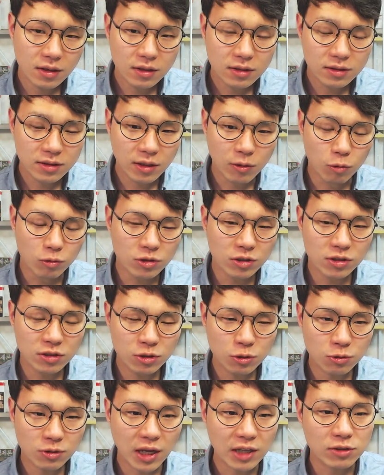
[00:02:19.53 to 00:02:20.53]
네, 오늘은
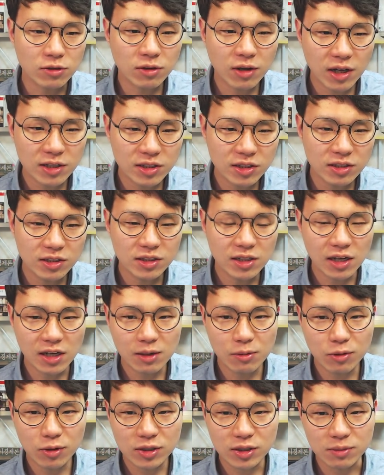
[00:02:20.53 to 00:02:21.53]
총 다섯 가지를 이야기해
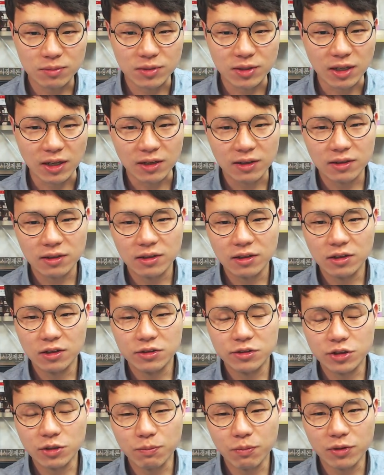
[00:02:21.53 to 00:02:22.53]
보겠습니다.
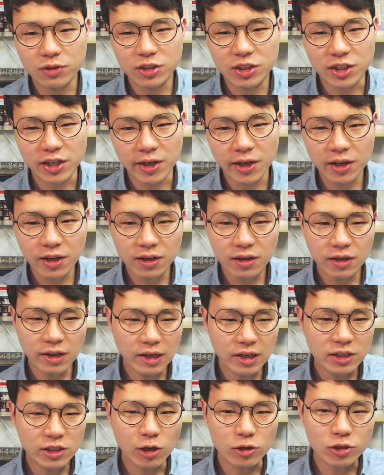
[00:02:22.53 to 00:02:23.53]
첫 번째,
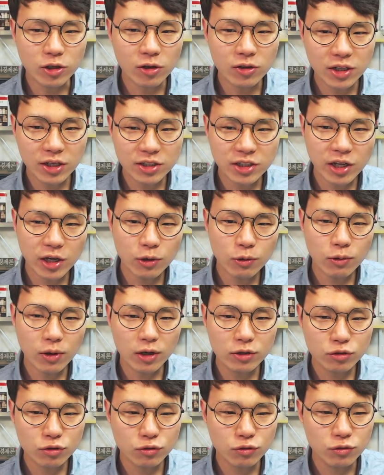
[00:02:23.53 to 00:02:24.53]
여전히
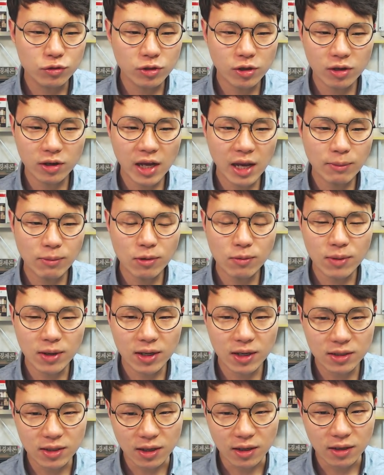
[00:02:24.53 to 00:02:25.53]
쉐어하우스 운영 해볼
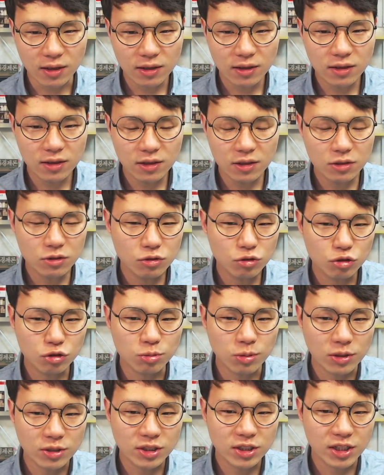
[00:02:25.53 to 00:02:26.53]
만하다. 두
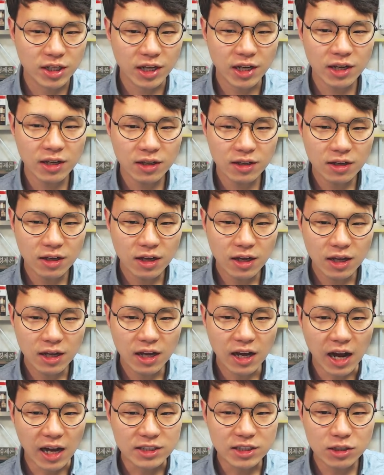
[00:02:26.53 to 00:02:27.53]
번째,
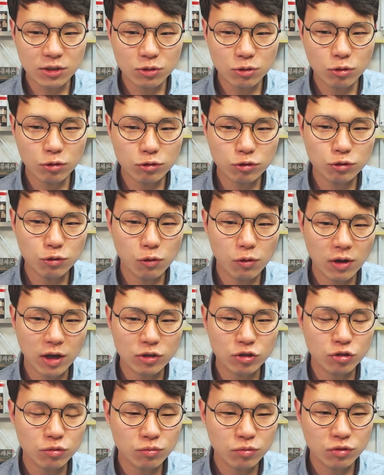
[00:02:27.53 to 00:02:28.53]
아직도 수요가
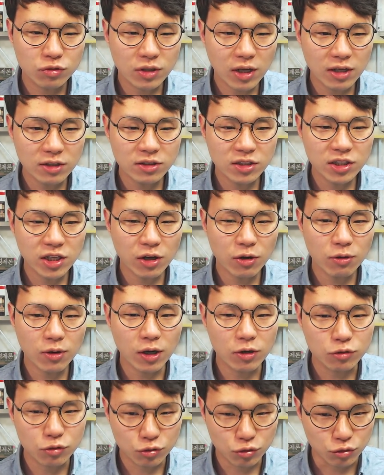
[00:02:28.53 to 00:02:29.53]
충분한
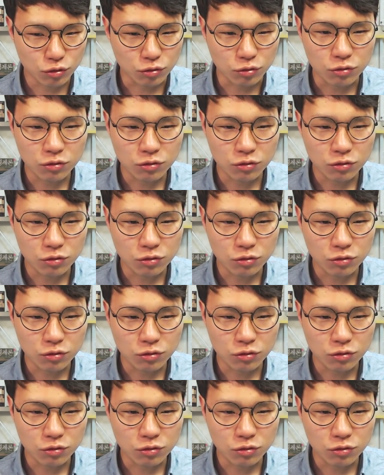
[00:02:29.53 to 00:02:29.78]
쉐어하우스